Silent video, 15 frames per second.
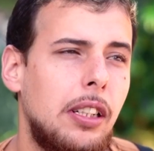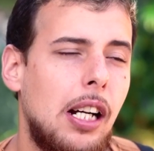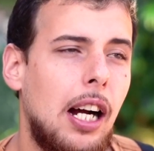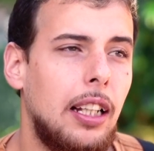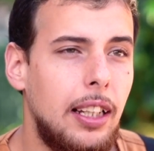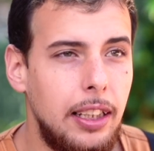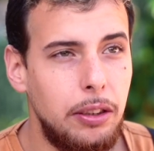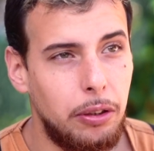
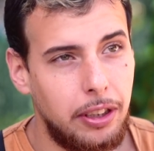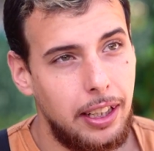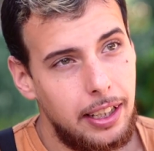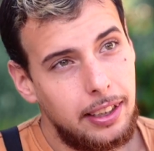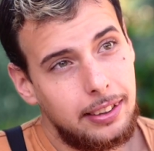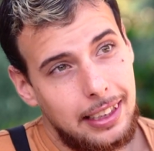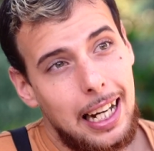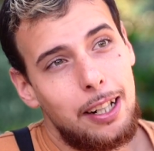Além de eu querer
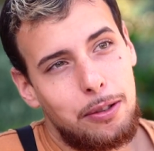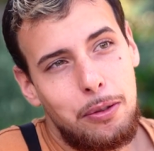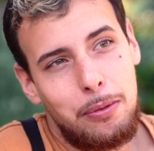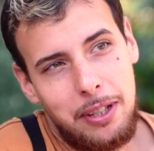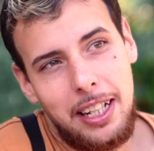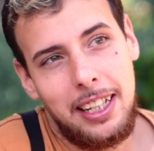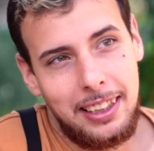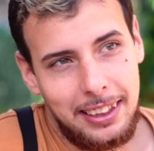andar
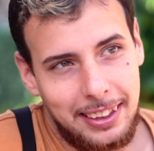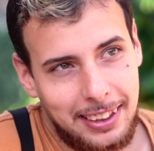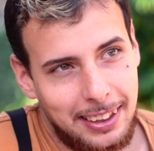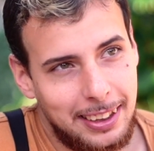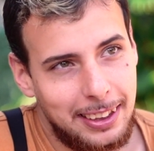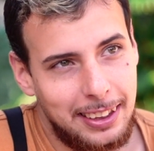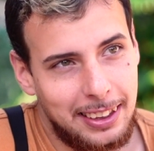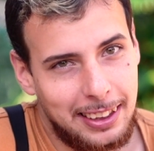com eles,
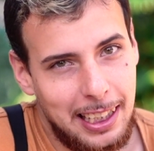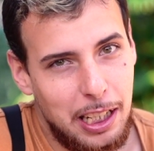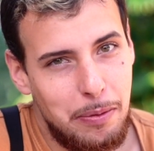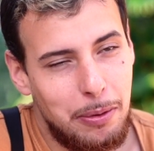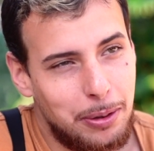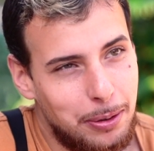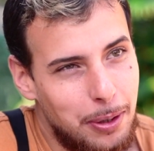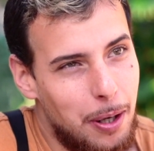de serem
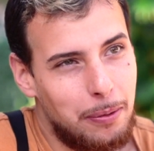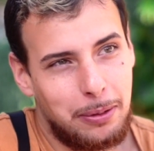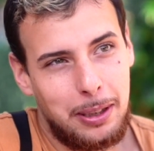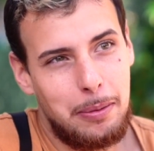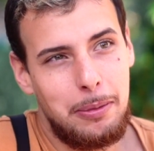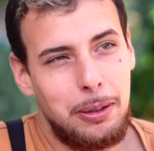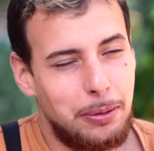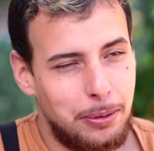meus novos
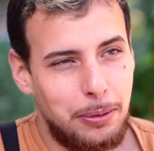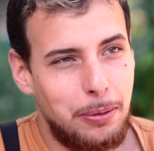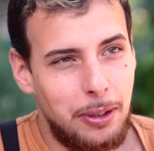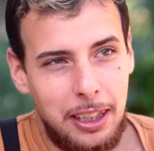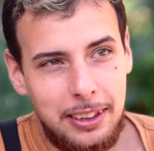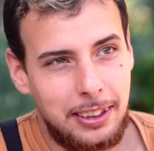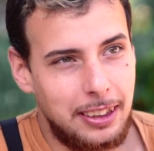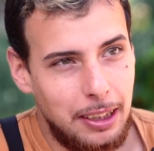amigos do
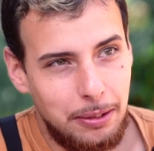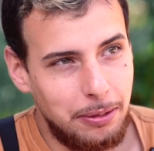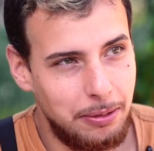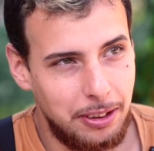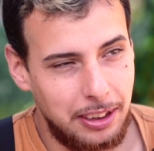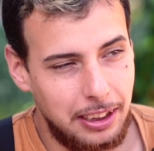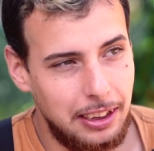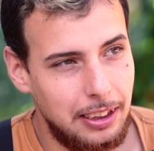coração,
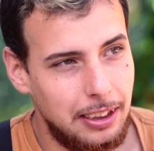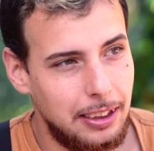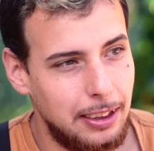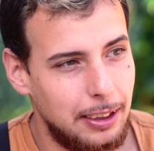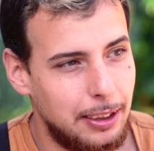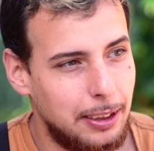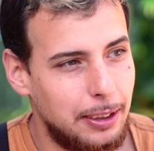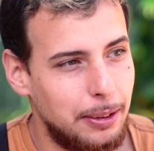
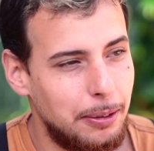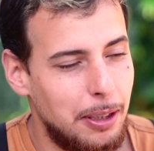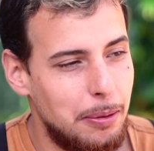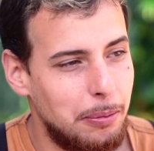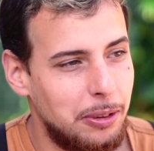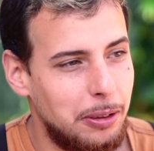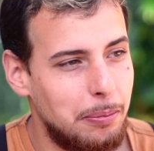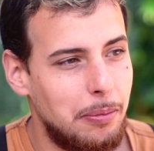assim, que eu
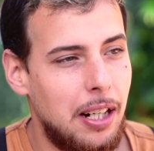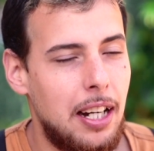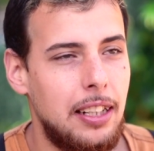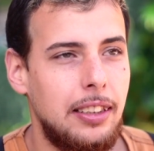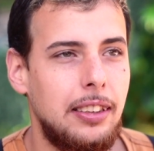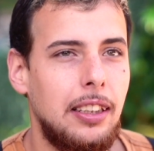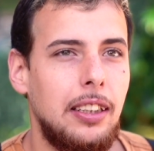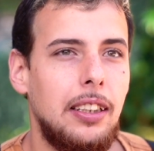amo
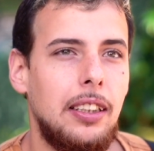demais,